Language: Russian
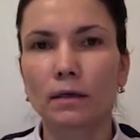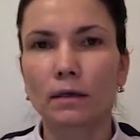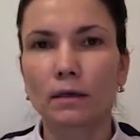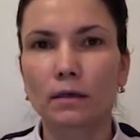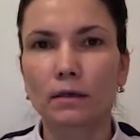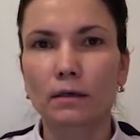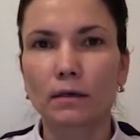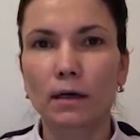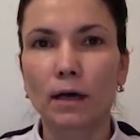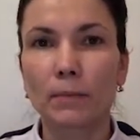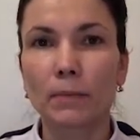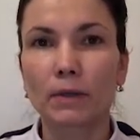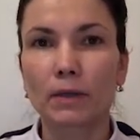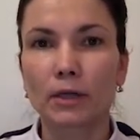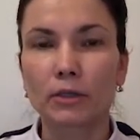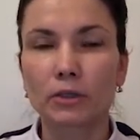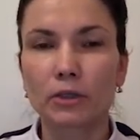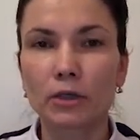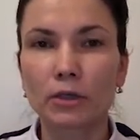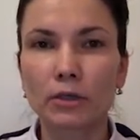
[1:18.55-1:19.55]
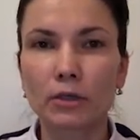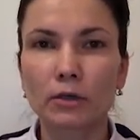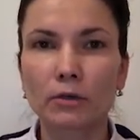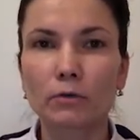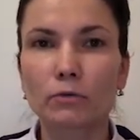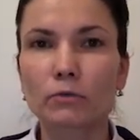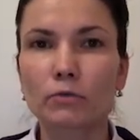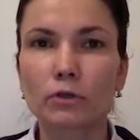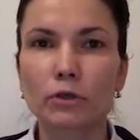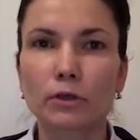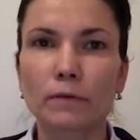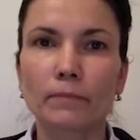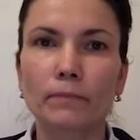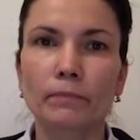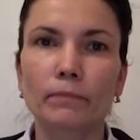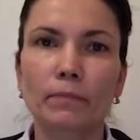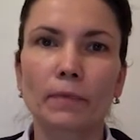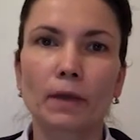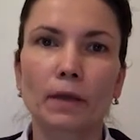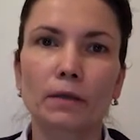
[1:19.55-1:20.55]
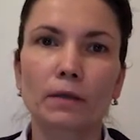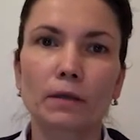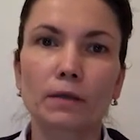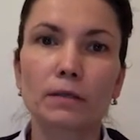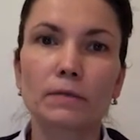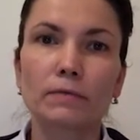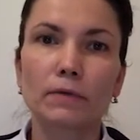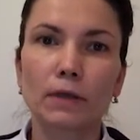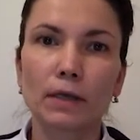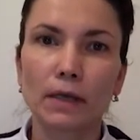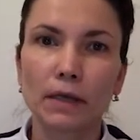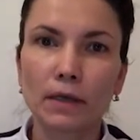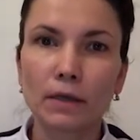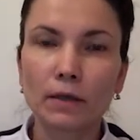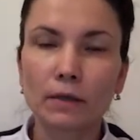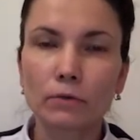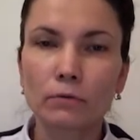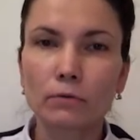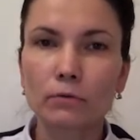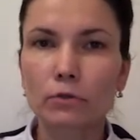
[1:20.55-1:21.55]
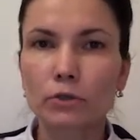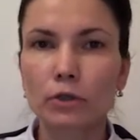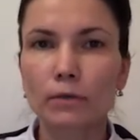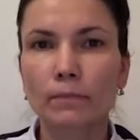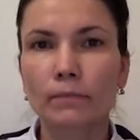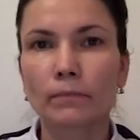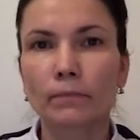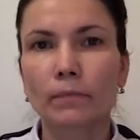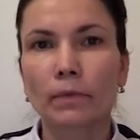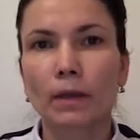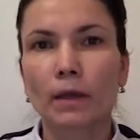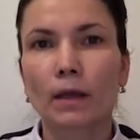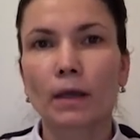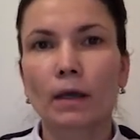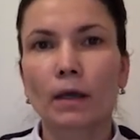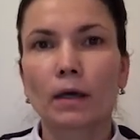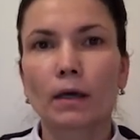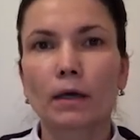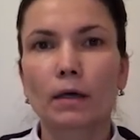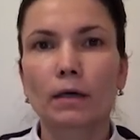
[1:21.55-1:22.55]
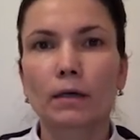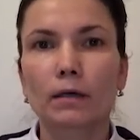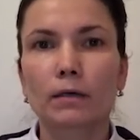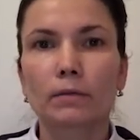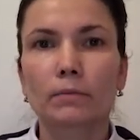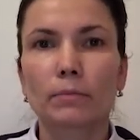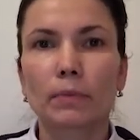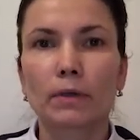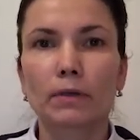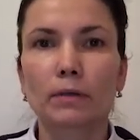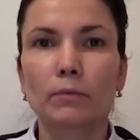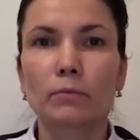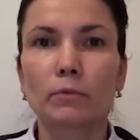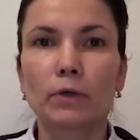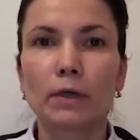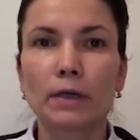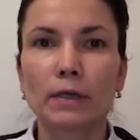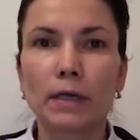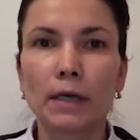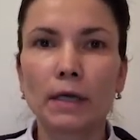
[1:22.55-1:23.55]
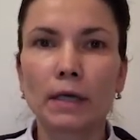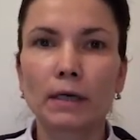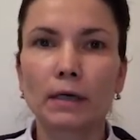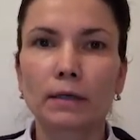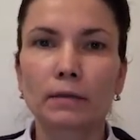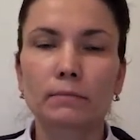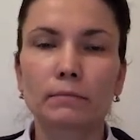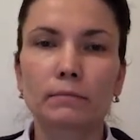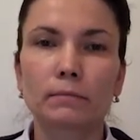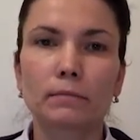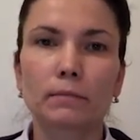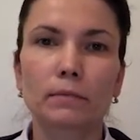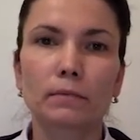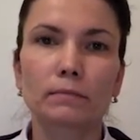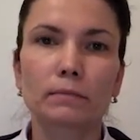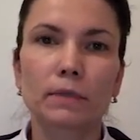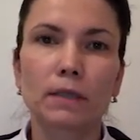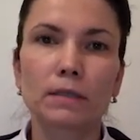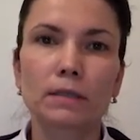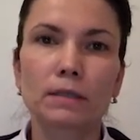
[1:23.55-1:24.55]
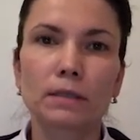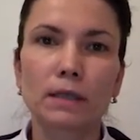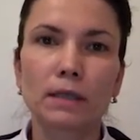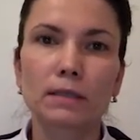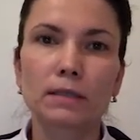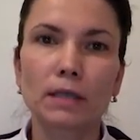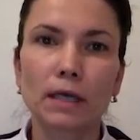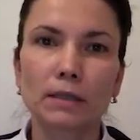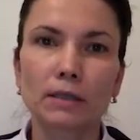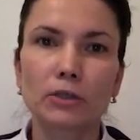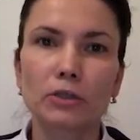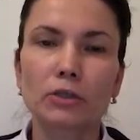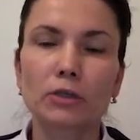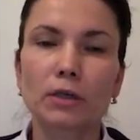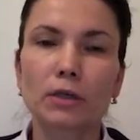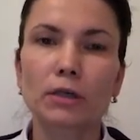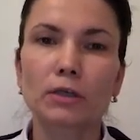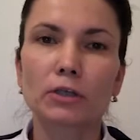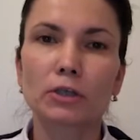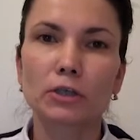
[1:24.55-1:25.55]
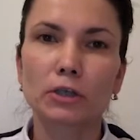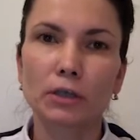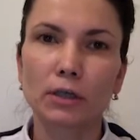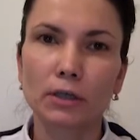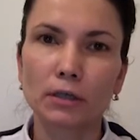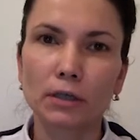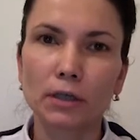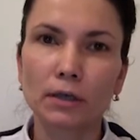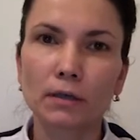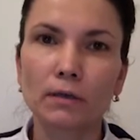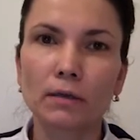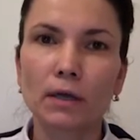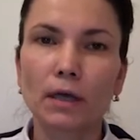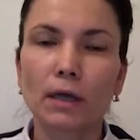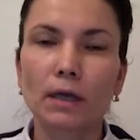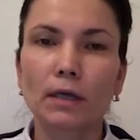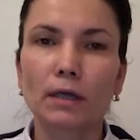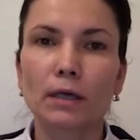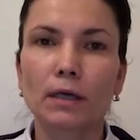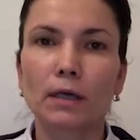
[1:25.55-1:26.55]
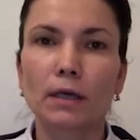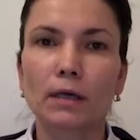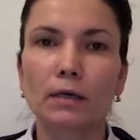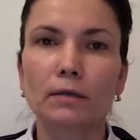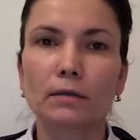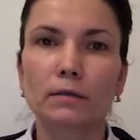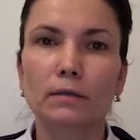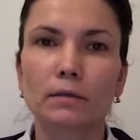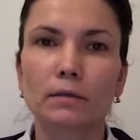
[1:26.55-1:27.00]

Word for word: а, омоложение кожи, это осветление кожи. Поэтому линейка достаточно расширена и